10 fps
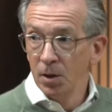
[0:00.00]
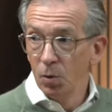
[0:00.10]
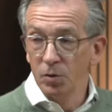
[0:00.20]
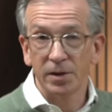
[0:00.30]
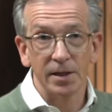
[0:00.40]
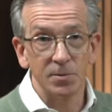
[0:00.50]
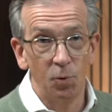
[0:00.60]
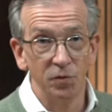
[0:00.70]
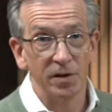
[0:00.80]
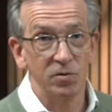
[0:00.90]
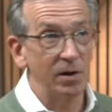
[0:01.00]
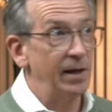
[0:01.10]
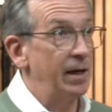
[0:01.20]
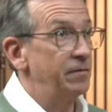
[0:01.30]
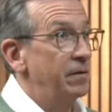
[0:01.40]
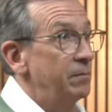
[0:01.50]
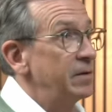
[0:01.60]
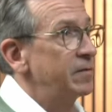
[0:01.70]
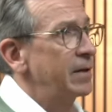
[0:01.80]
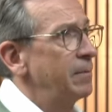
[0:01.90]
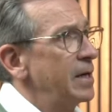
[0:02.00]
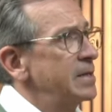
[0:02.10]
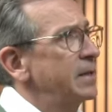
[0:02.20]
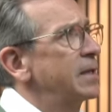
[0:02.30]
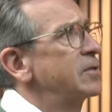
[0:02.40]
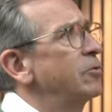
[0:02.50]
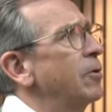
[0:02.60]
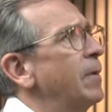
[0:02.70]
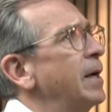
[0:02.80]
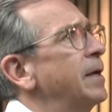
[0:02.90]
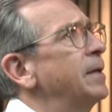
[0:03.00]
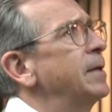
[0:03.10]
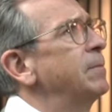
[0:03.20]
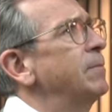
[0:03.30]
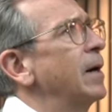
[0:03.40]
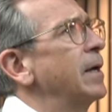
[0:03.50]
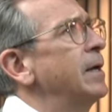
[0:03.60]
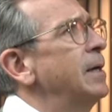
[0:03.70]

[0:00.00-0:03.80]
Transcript: und kannst Montag sogar live mit dabei sein. Das nur nochmal nebenbei.